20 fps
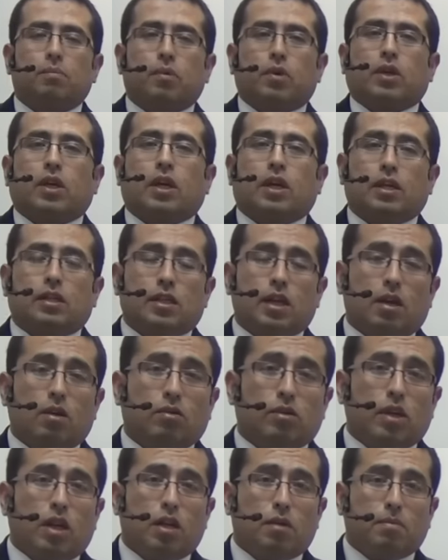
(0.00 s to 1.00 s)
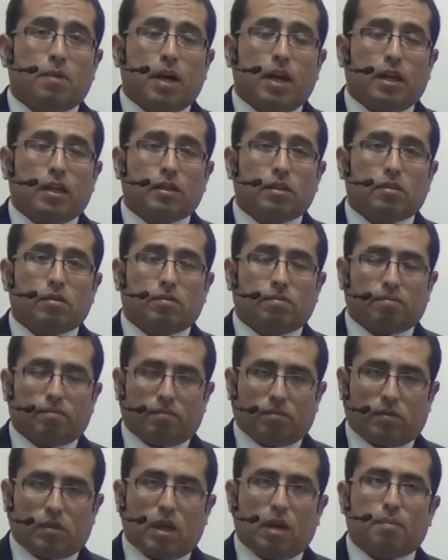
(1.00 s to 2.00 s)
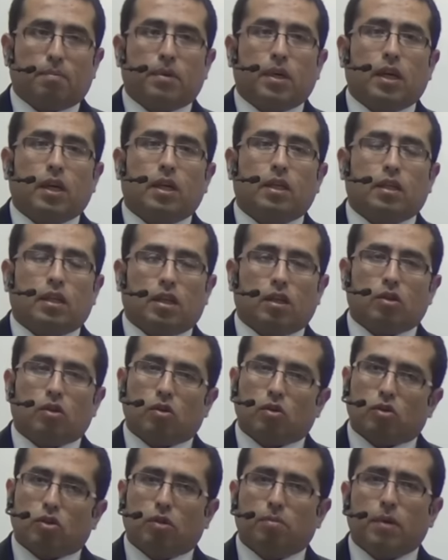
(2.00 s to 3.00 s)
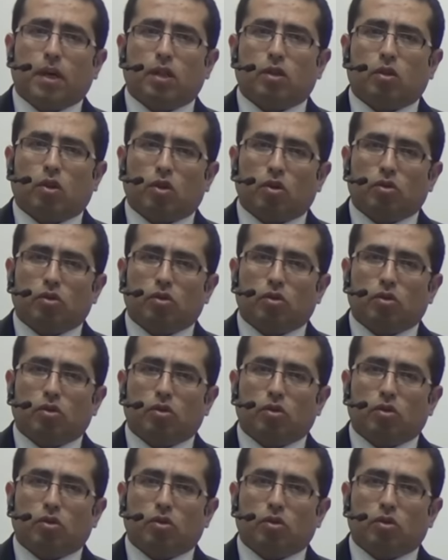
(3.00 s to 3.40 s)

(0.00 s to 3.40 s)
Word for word: Porque quizás los animales también generan conocimiento.